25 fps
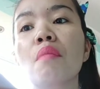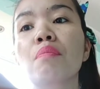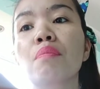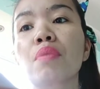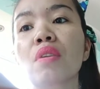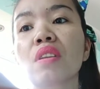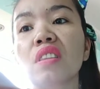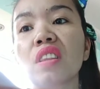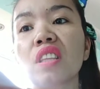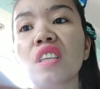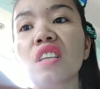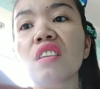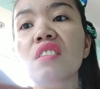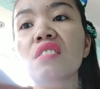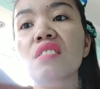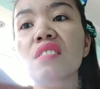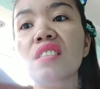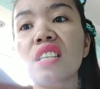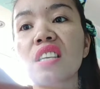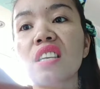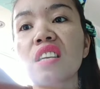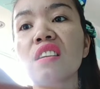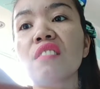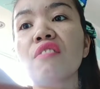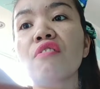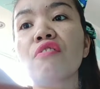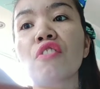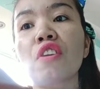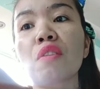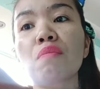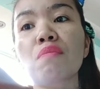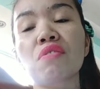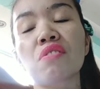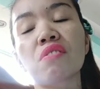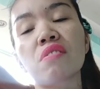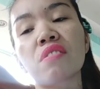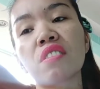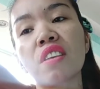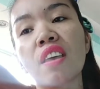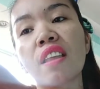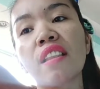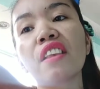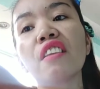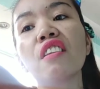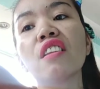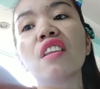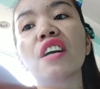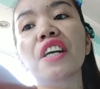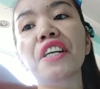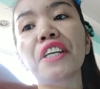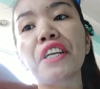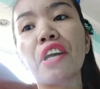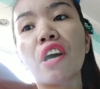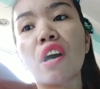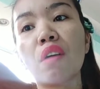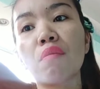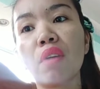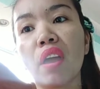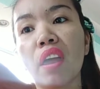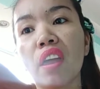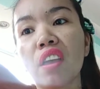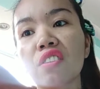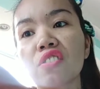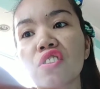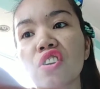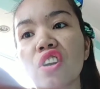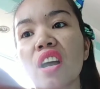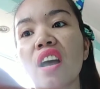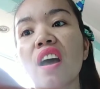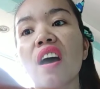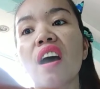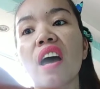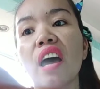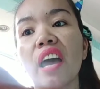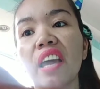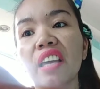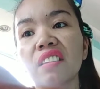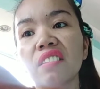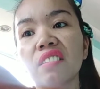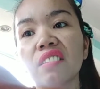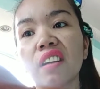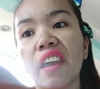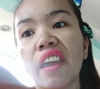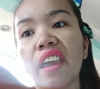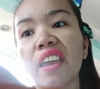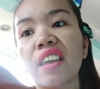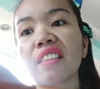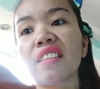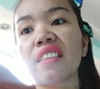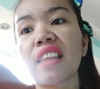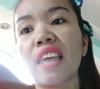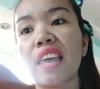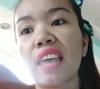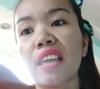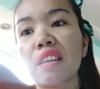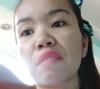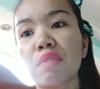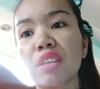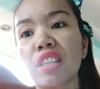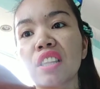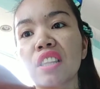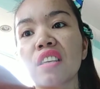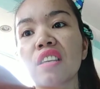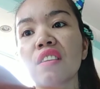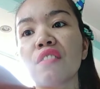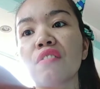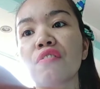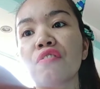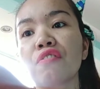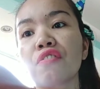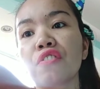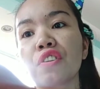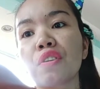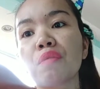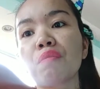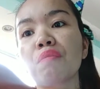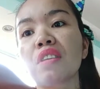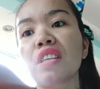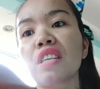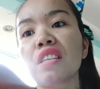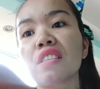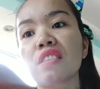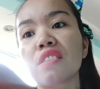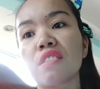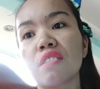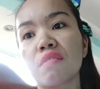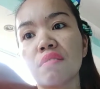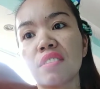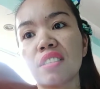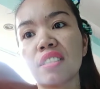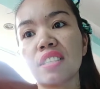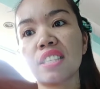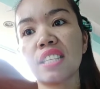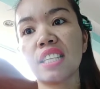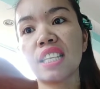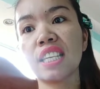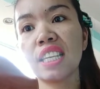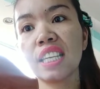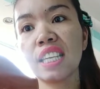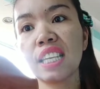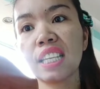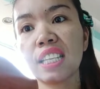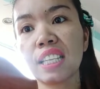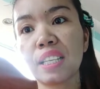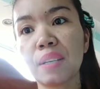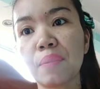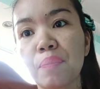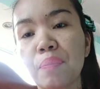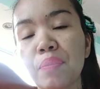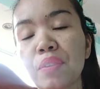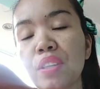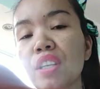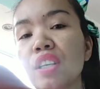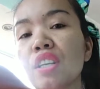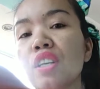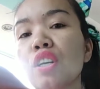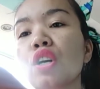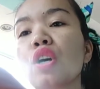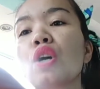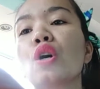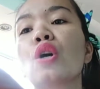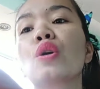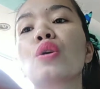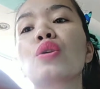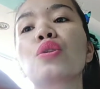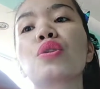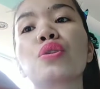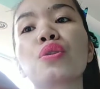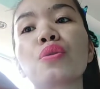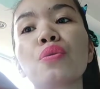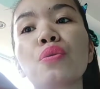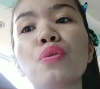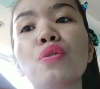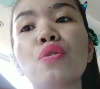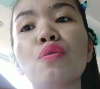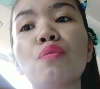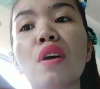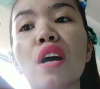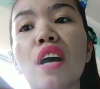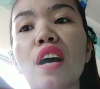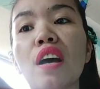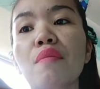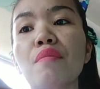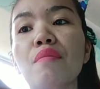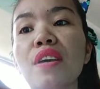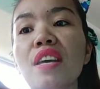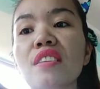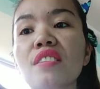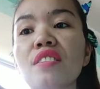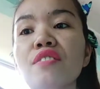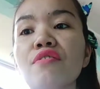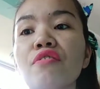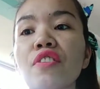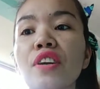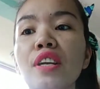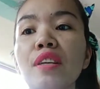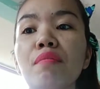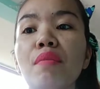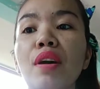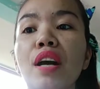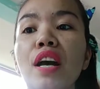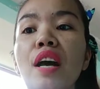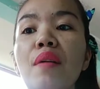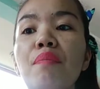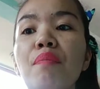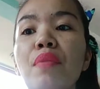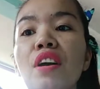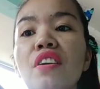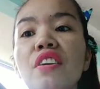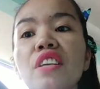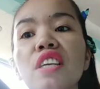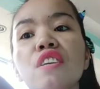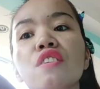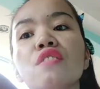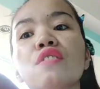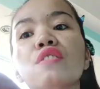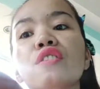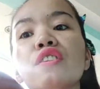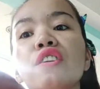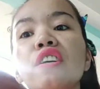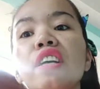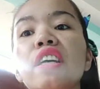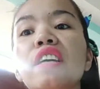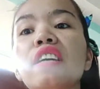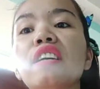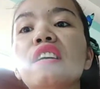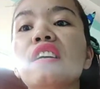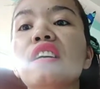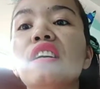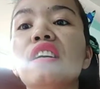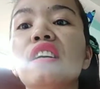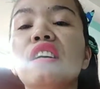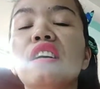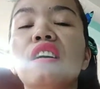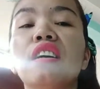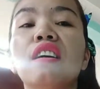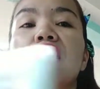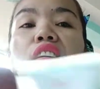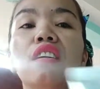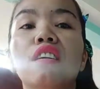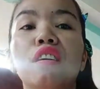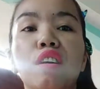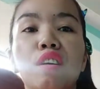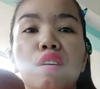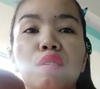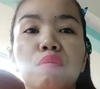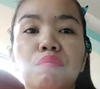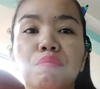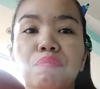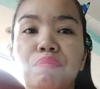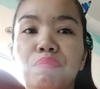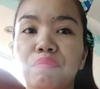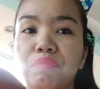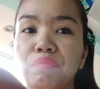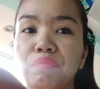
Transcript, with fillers: protect skin from cellular damage, hydrate, and maintain firmness of skin. So, mga best friend, mga pari ko, um,